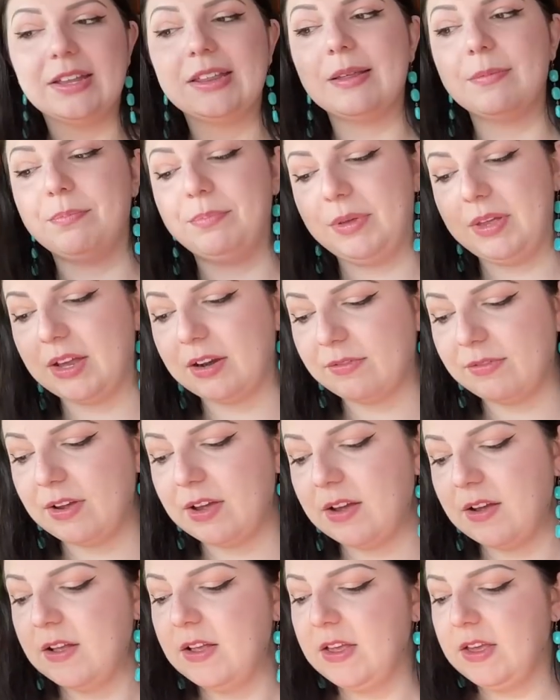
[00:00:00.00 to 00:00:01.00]
Это
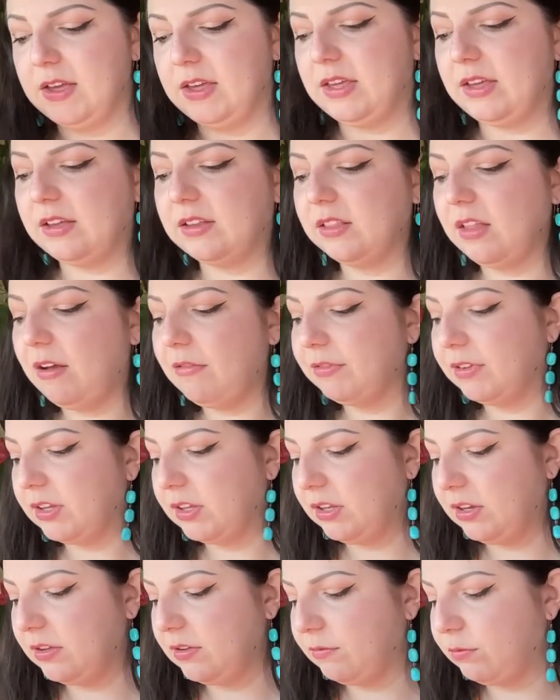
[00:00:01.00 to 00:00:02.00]
первая и
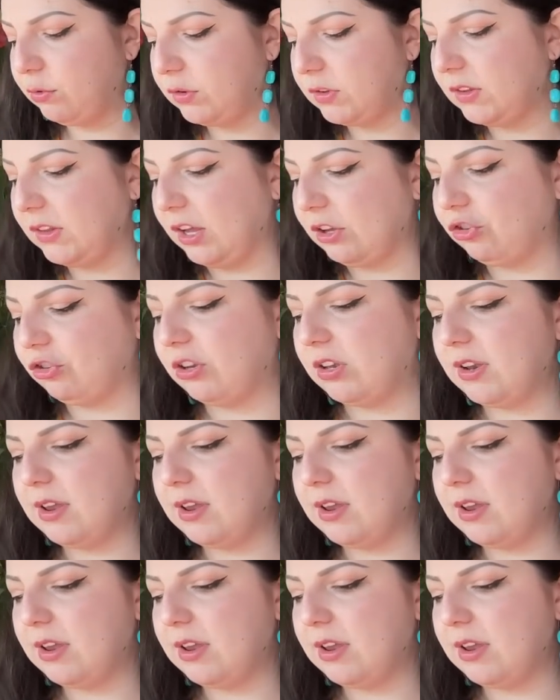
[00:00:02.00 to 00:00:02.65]
главная для него задача.